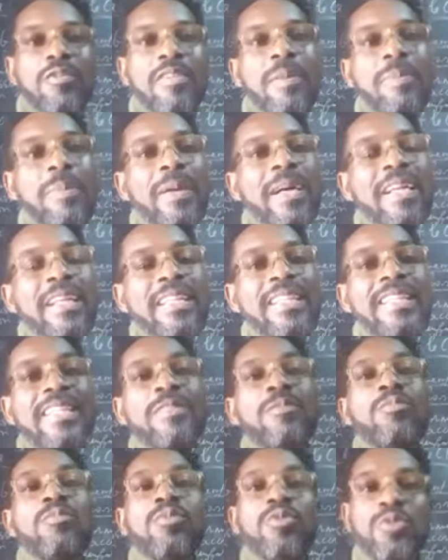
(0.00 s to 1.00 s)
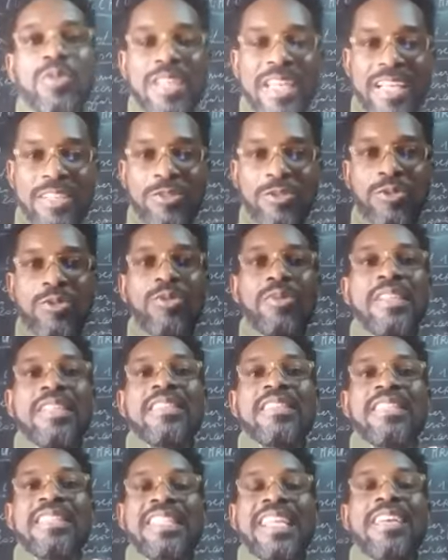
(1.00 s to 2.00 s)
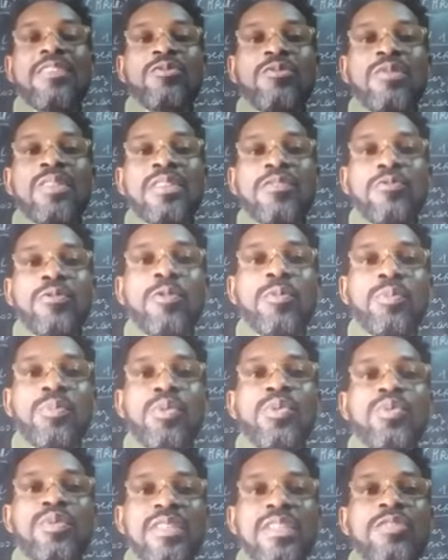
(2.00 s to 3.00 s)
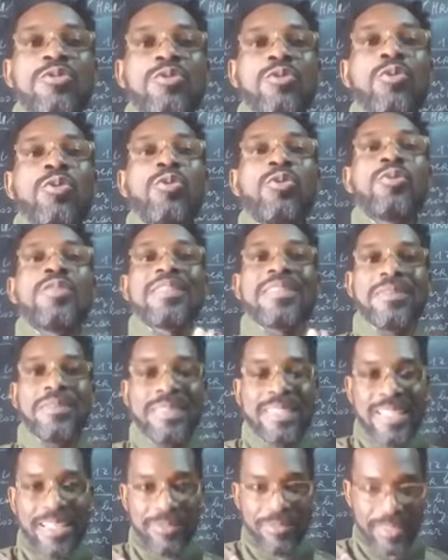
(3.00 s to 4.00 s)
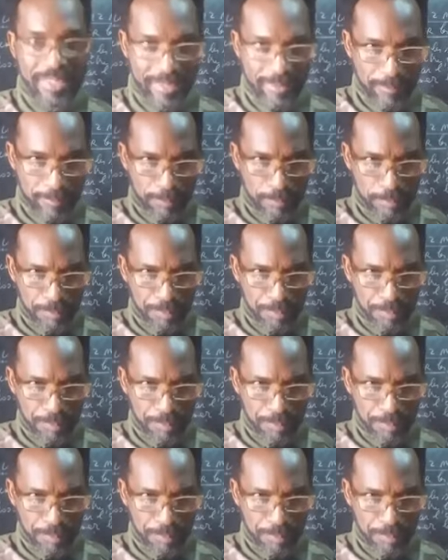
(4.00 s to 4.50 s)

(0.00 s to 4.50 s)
on va parler des menaces que les États-Unis font peser sur le Centrafrique.